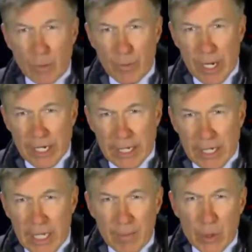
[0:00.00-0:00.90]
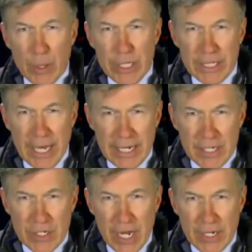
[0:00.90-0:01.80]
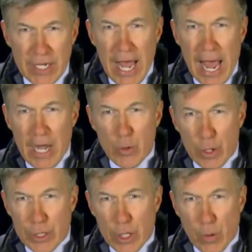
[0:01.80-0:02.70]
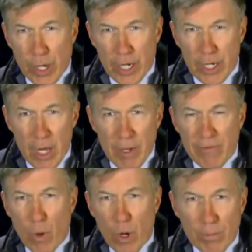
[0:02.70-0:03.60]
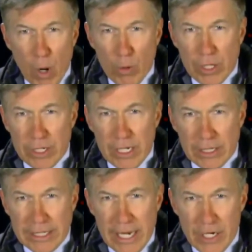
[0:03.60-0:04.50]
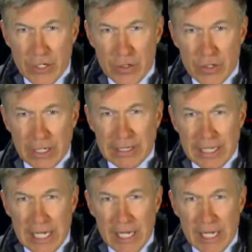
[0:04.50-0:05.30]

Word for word: kiện với một vài nhân viên giấu tên để thảo luận về vấn đề nhạy cảm đối tượng của gia đình mình